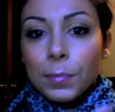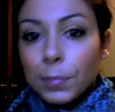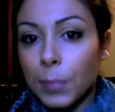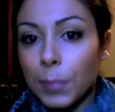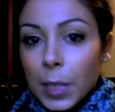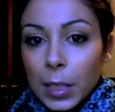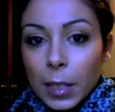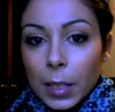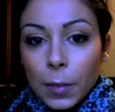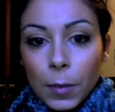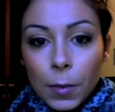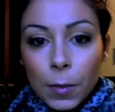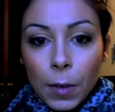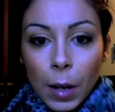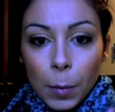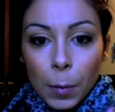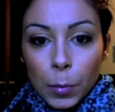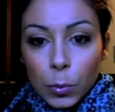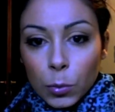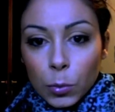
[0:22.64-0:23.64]
Mi serviva
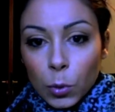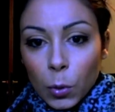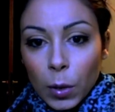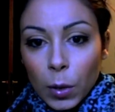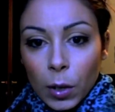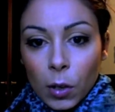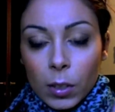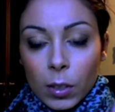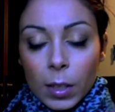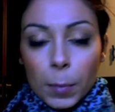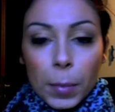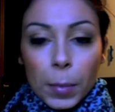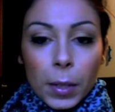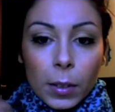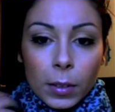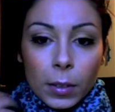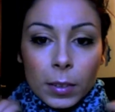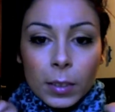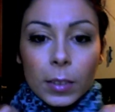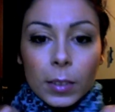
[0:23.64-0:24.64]
appunto qualcosa per
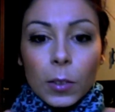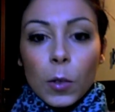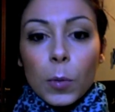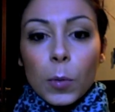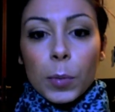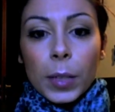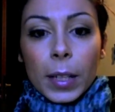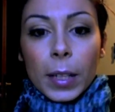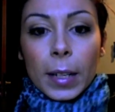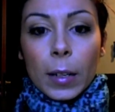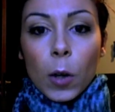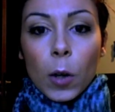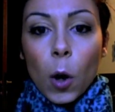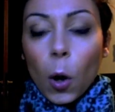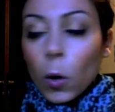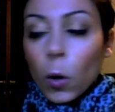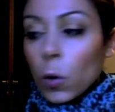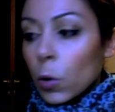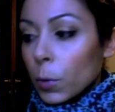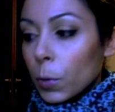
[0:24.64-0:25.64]
coprire il
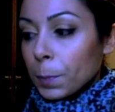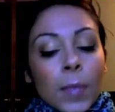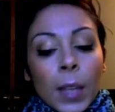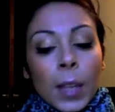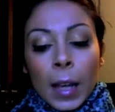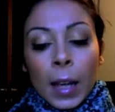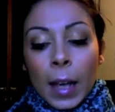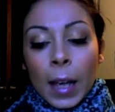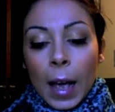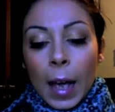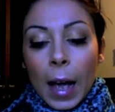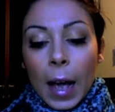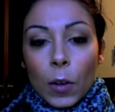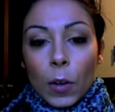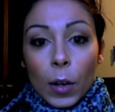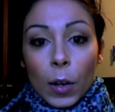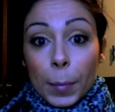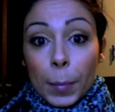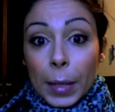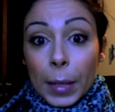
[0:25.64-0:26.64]
collo
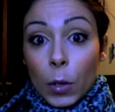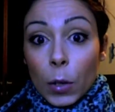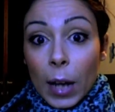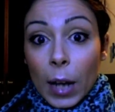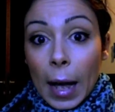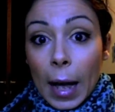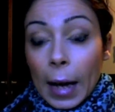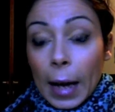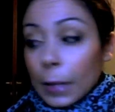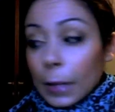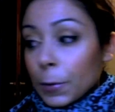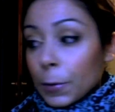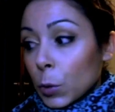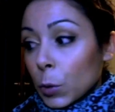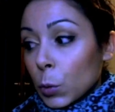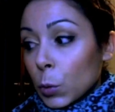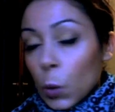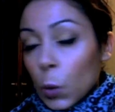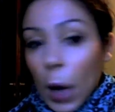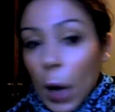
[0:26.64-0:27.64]
allora, piccola
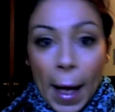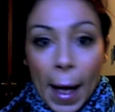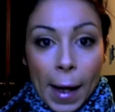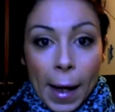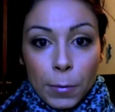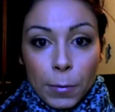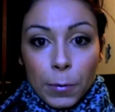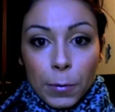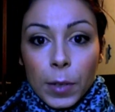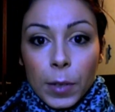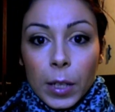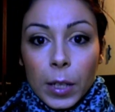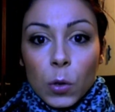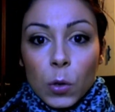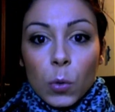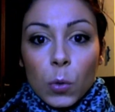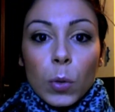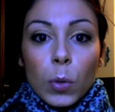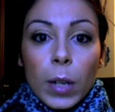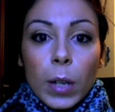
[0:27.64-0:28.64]
review elf
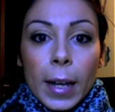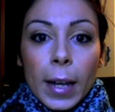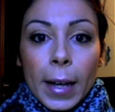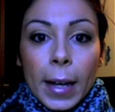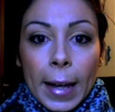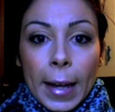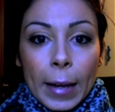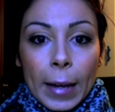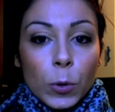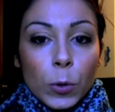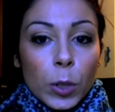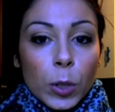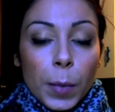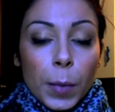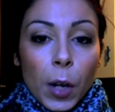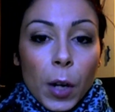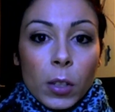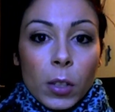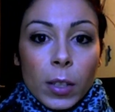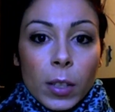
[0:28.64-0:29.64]
sulle
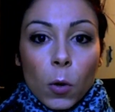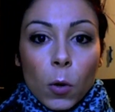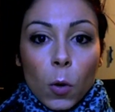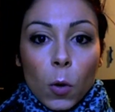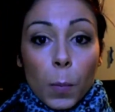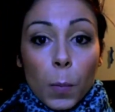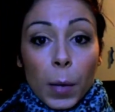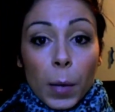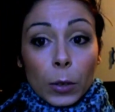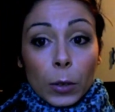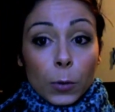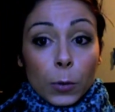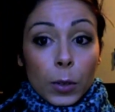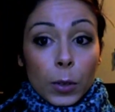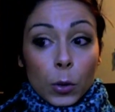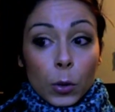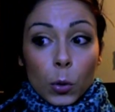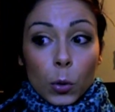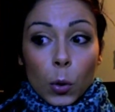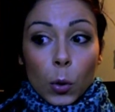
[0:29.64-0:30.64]
ultime cose che ho comprato. Ho
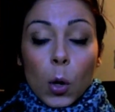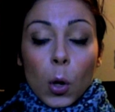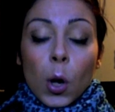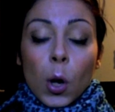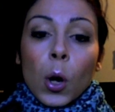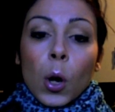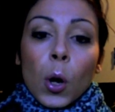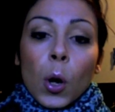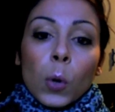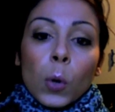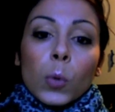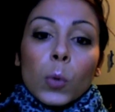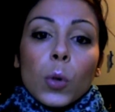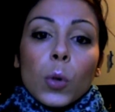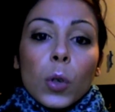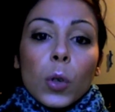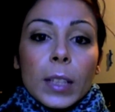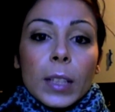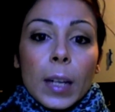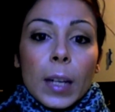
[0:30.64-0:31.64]
fatto
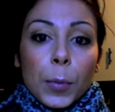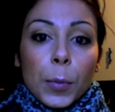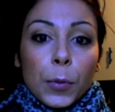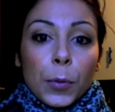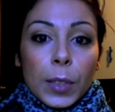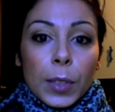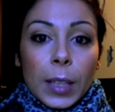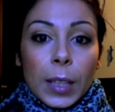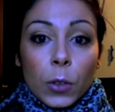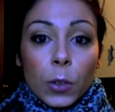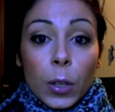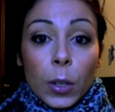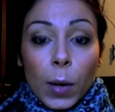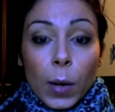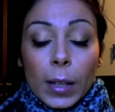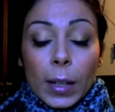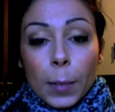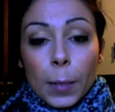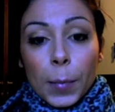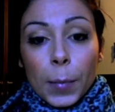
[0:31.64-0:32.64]
un ordine approfittando del
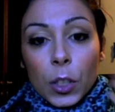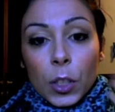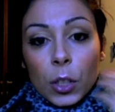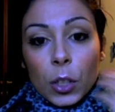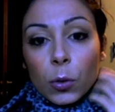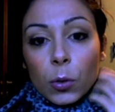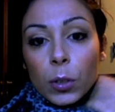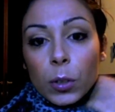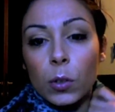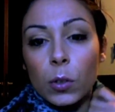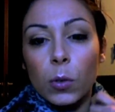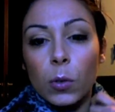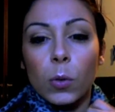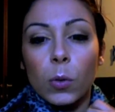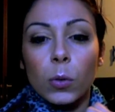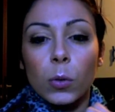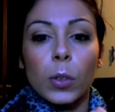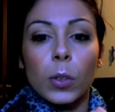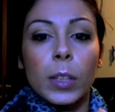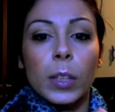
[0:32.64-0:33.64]
40% di
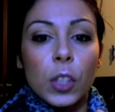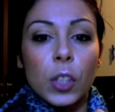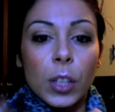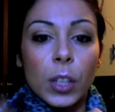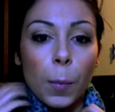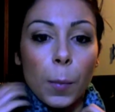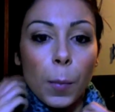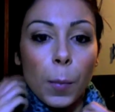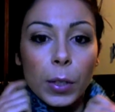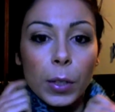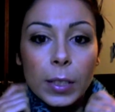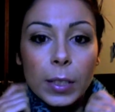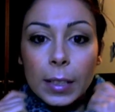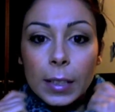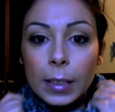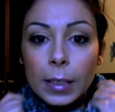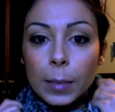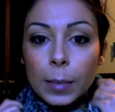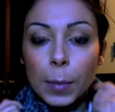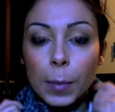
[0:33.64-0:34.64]
sconto che c'era un po' di
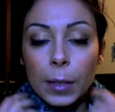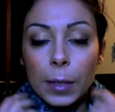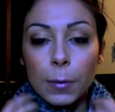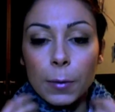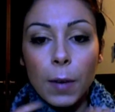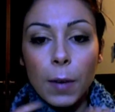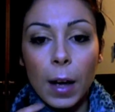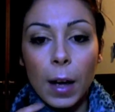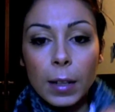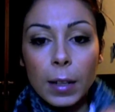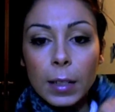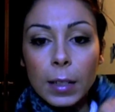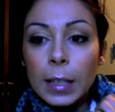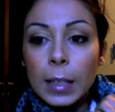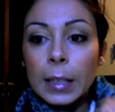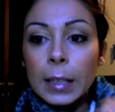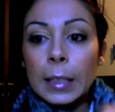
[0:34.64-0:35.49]
settimane fa